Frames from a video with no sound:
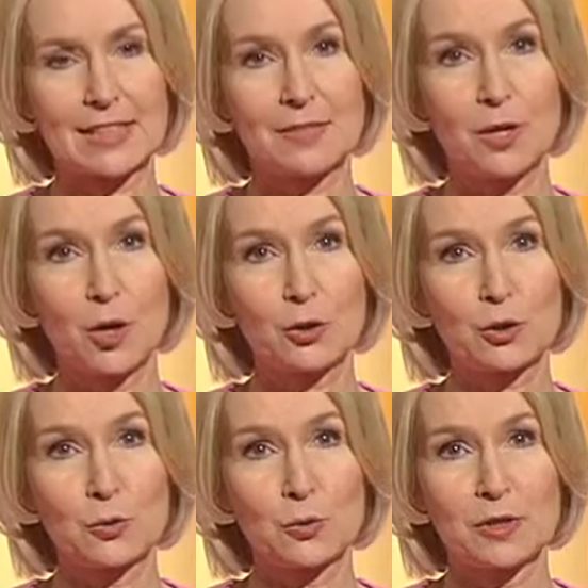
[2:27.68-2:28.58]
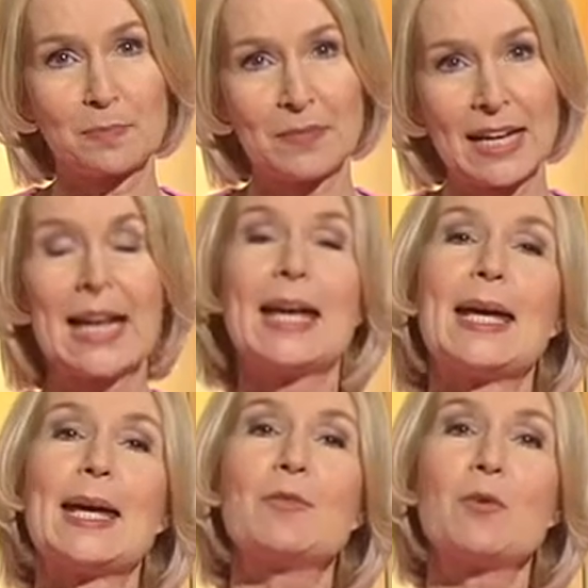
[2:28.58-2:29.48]
ziehen wir auch den Hut.
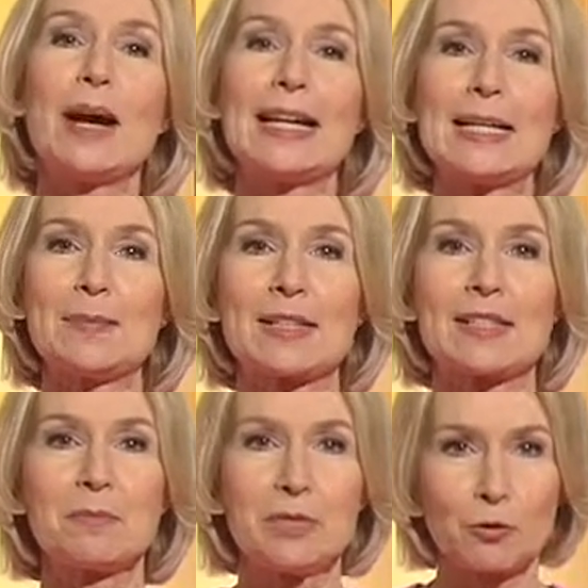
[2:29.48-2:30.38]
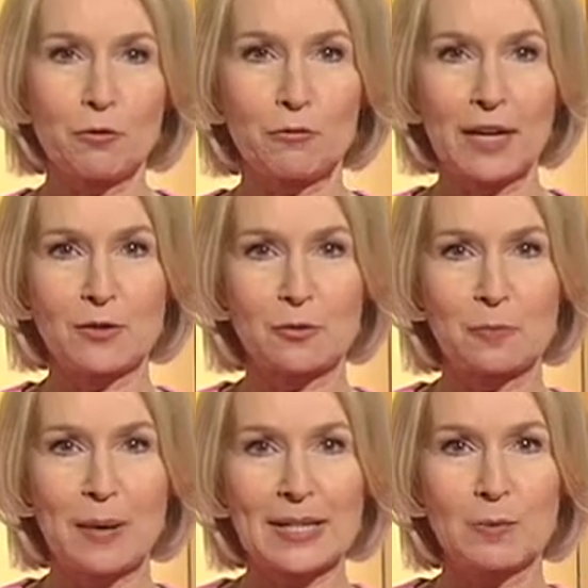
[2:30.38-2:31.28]
Im normalen Leben, da sind Mirko Feld
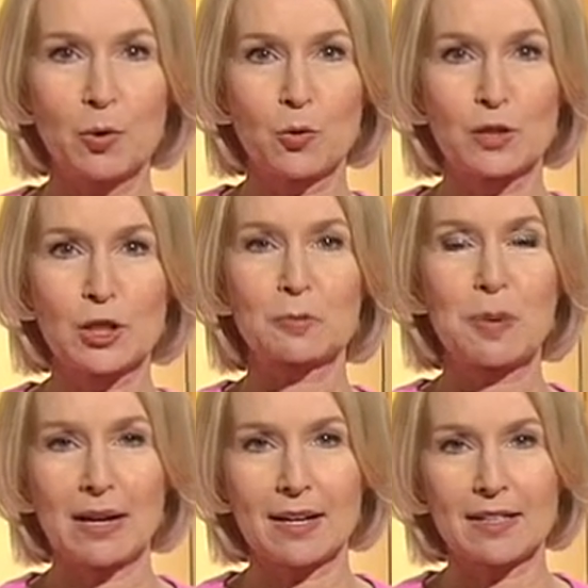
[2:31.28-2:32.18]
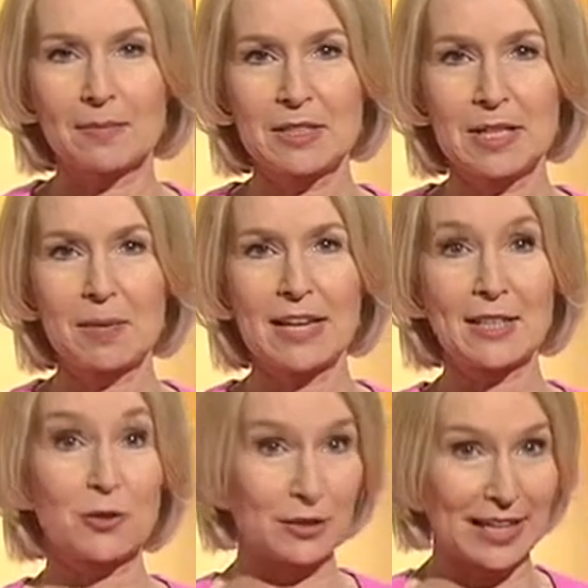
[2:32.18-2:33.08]
und Patty Burgunder
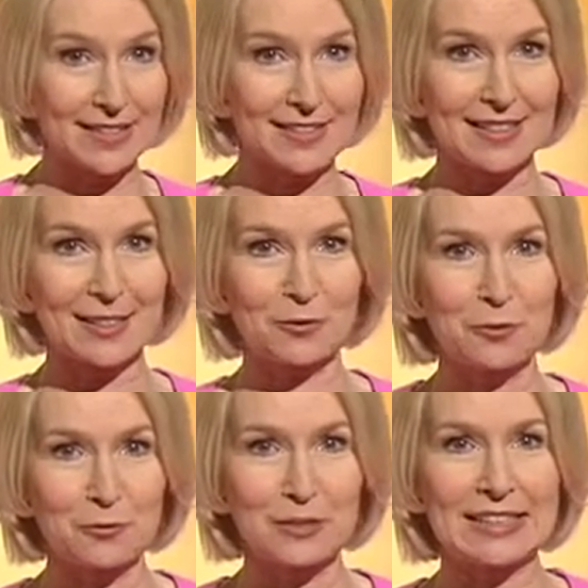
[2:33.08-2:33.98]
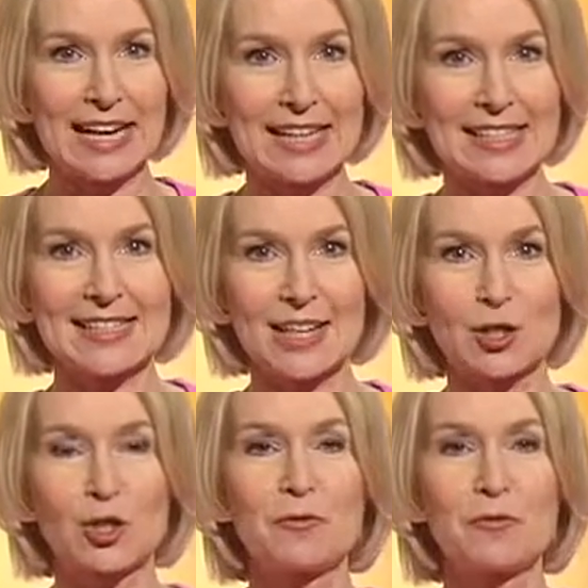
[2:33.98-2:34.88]
Sparkassenmitarbeiter. Doch jetzt in der fünften Jahreszeit
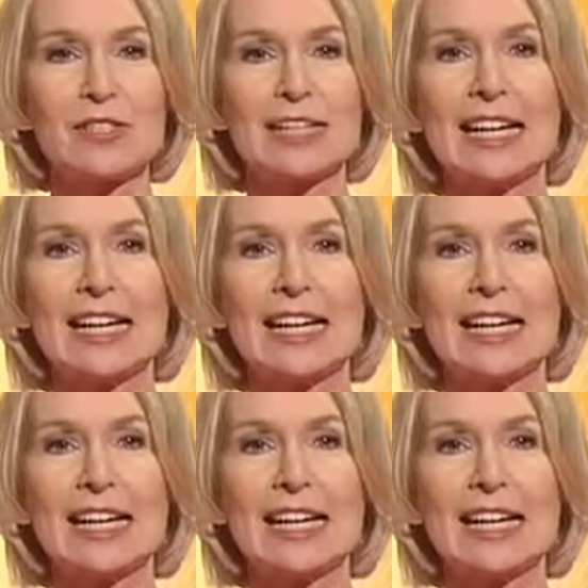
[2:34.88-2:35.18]
schlüpfen sie